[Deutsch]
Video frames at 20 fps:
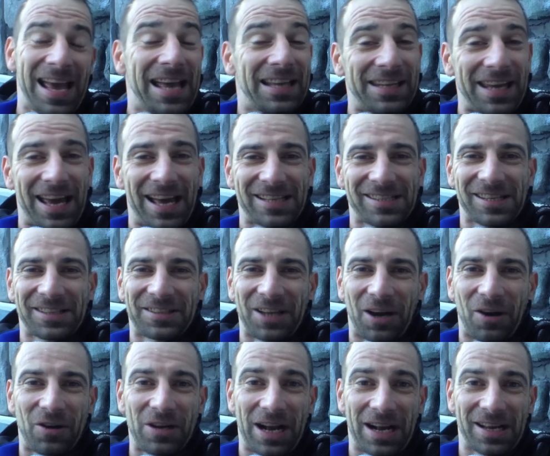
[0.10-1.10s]
Der erste
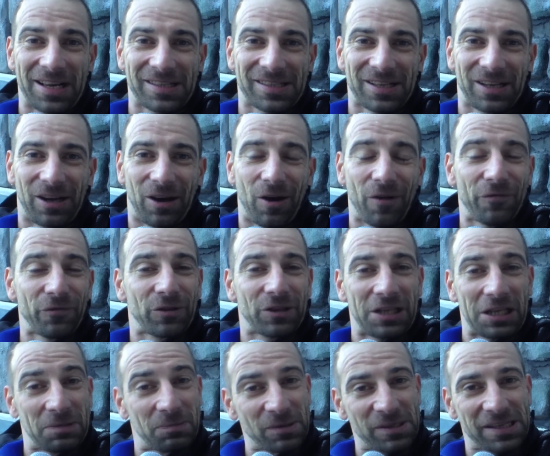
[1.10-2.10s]
Tauchgang ist gelaufen
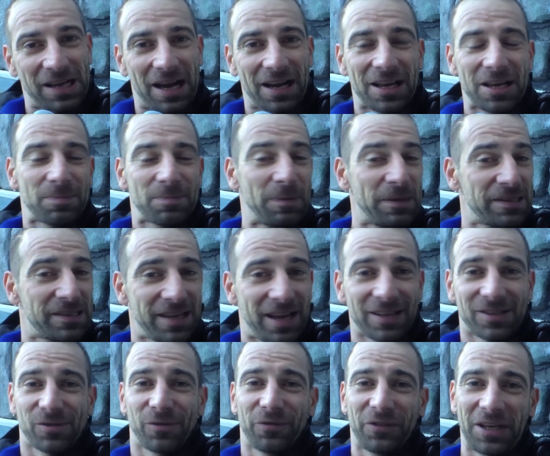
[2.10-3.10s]
und ich muss sagen, ich bin
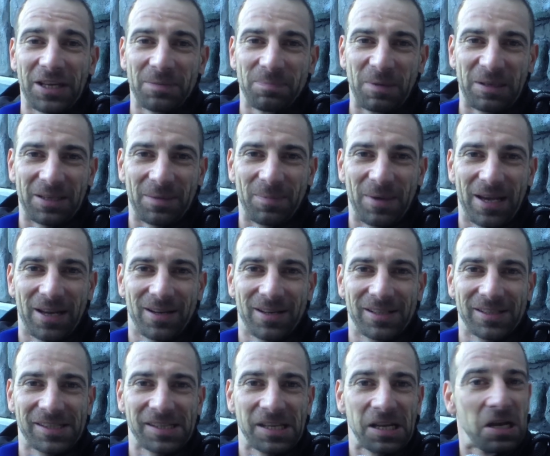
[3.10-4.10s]
sehr zufrieden mit den
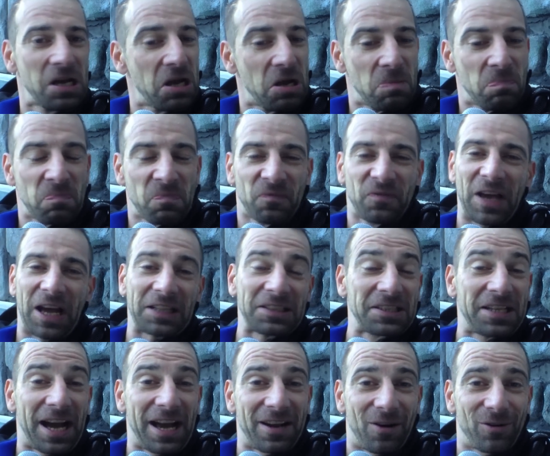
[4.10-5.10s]
Mädels. Wir hatten
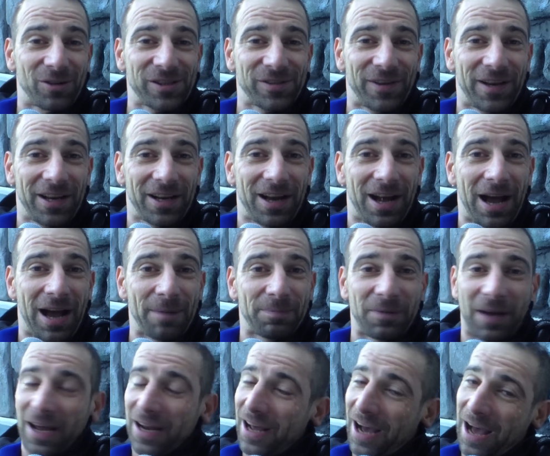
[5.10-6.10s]
keine Ausfälle
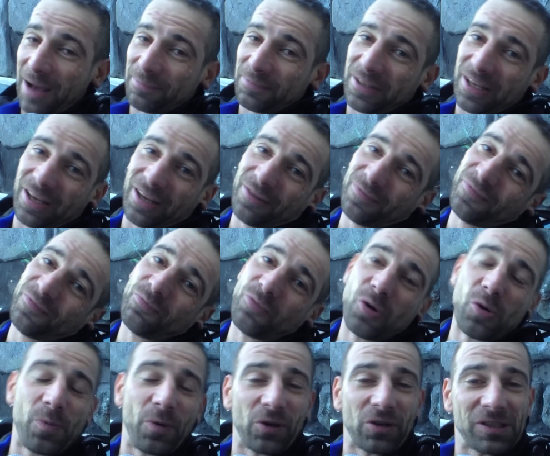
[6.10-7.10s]
gehabt, alle haben die
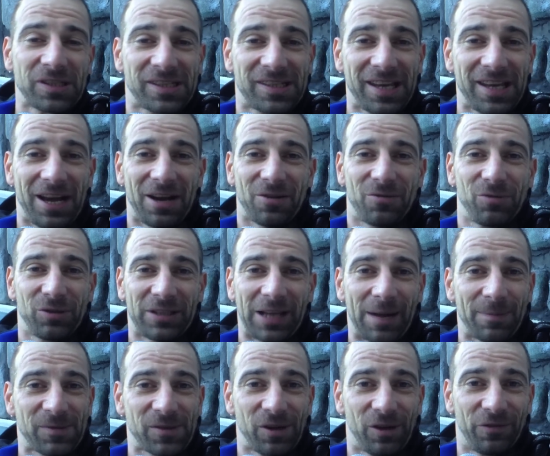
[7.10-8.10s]
Übungen sehr gut
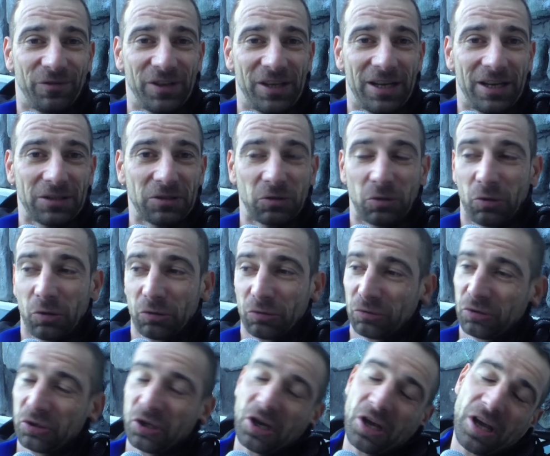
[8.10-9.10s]
absolviert
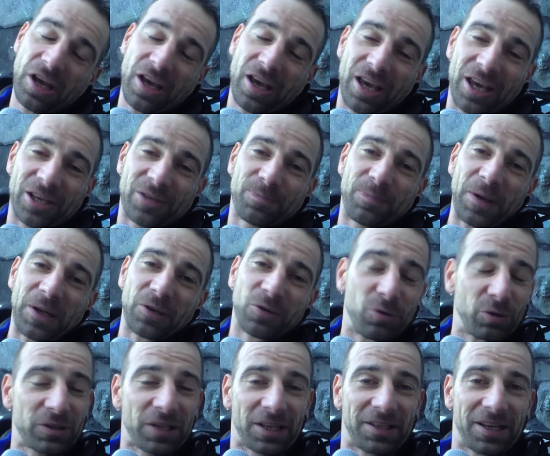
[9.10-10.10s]
und ich bin
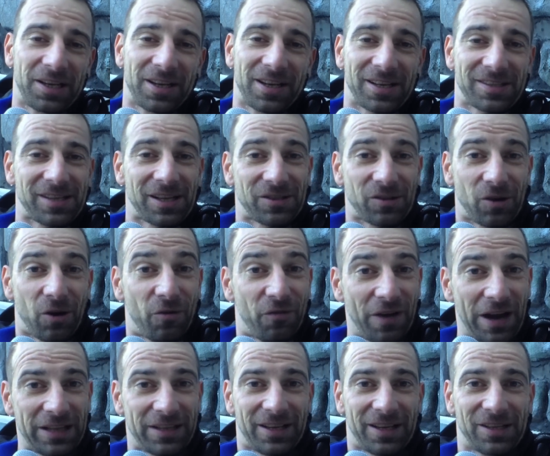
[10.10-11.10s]
guter Dinge, dass das auch
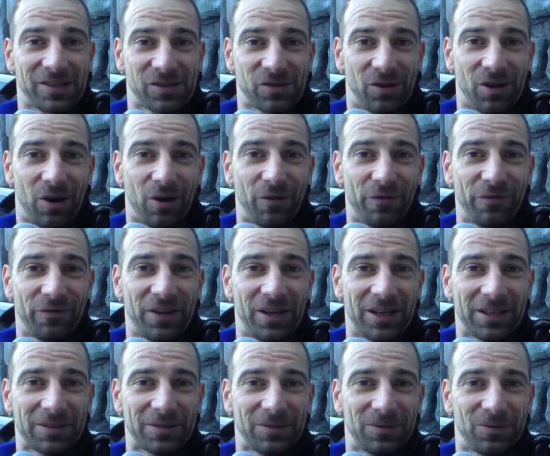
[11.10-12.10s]
weiterhin so laufen
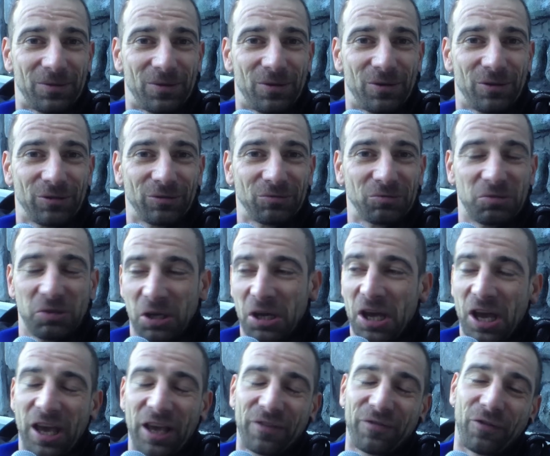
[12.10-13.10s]
wird und
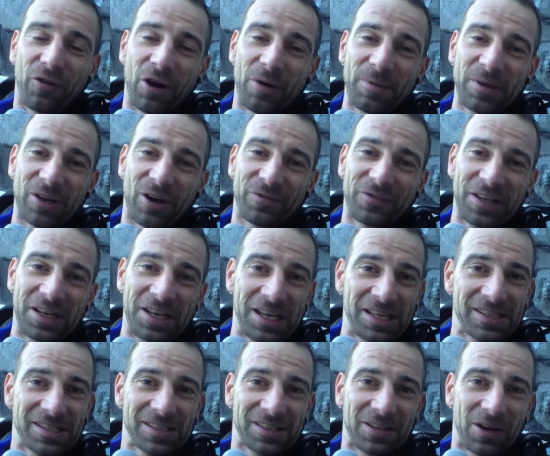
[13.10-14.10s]
ich freue mich auf die
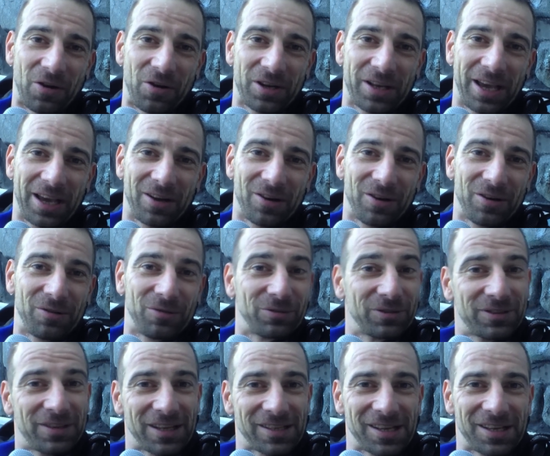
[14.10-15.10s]
nächsten Tauchgänge
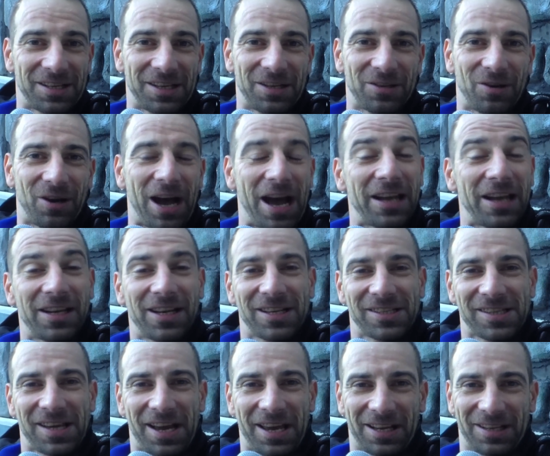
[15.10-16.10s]
und dass ich Ihnen noch
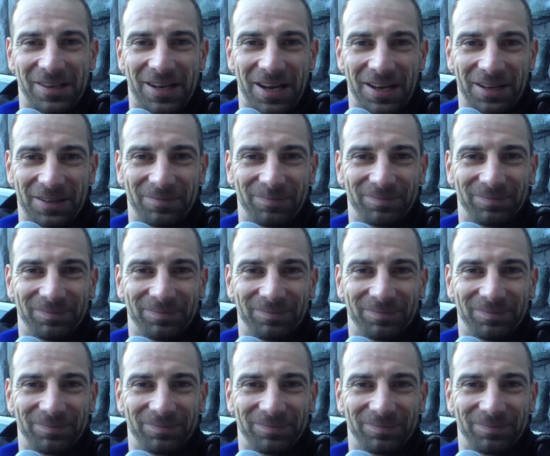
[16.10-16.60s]
einiges zeigen kann.